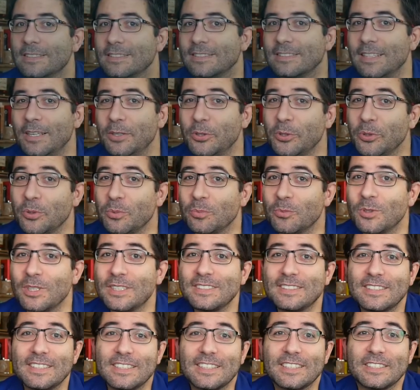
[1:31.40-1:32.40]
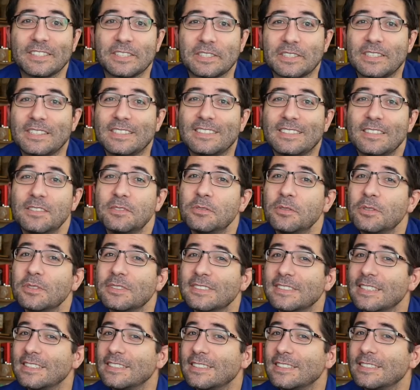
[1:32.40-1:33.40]
Salut, moi c'est Régis et sur
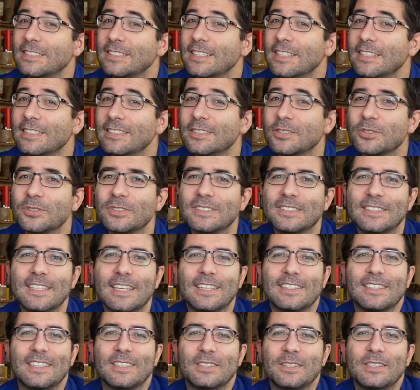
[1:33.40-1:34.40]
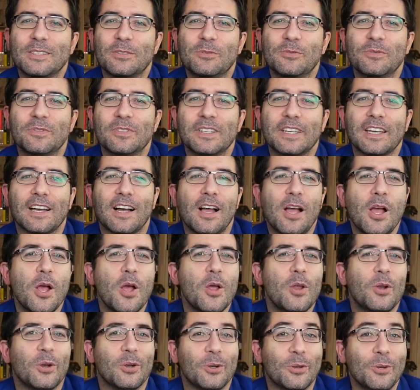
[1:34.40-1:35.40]
cette chaîne je t'aide à découvrir
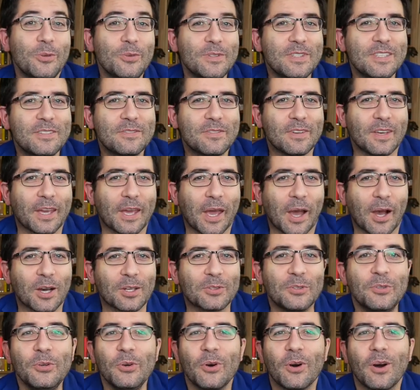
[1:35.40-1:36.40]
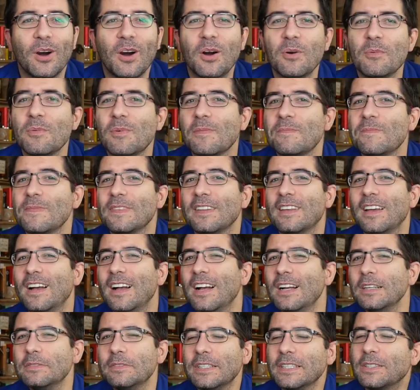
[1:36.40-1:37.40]
l'univers du rhum
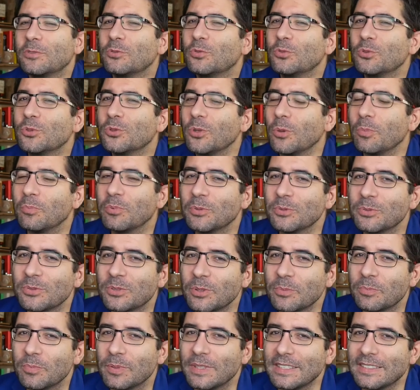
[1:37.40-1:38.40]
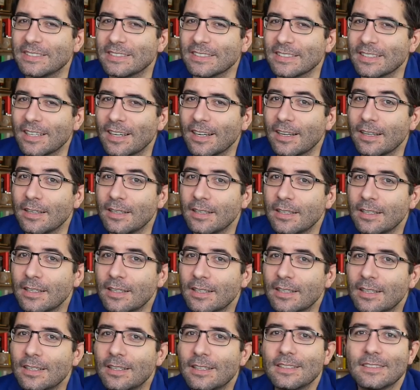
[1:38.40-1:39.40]
avec toujours plus de plaisir.
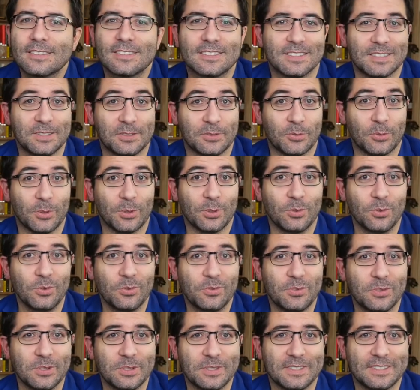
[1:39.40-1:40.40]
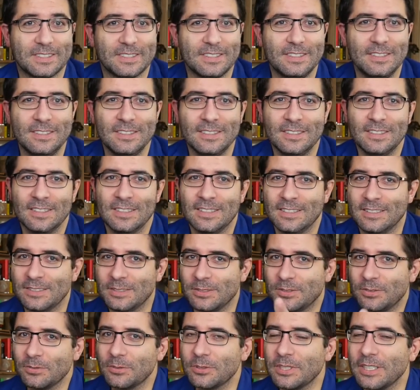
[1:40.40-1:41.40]
Si tu es nouveau ici,
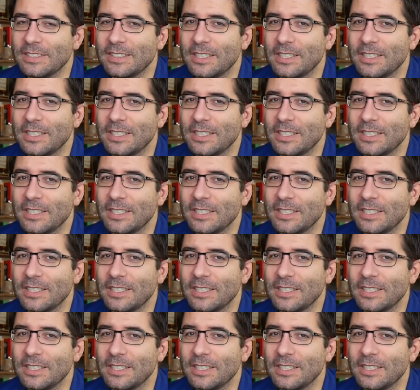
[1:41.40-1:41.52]
songe à